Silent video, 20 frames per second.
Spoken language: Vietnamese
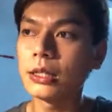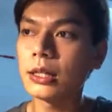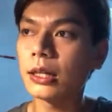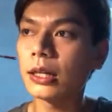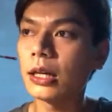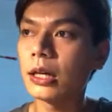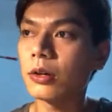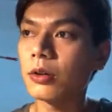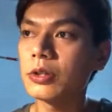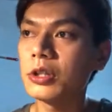rằng
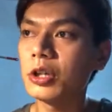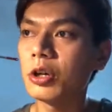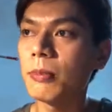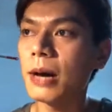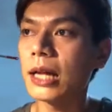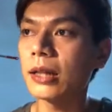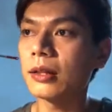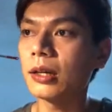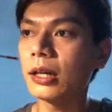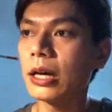là có nhiều
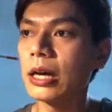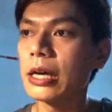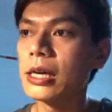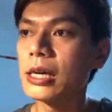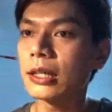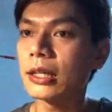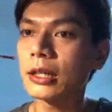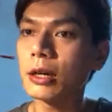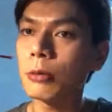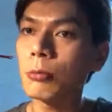bạn tức là
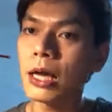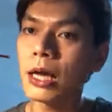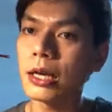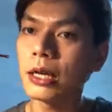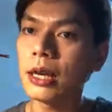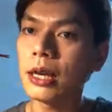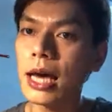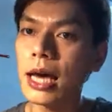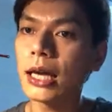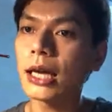hiện các bạn ấy
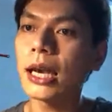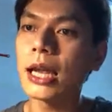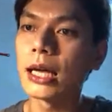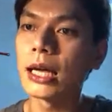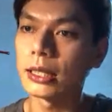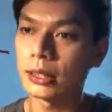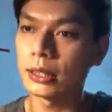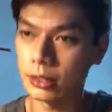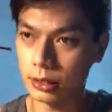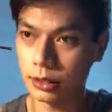đang là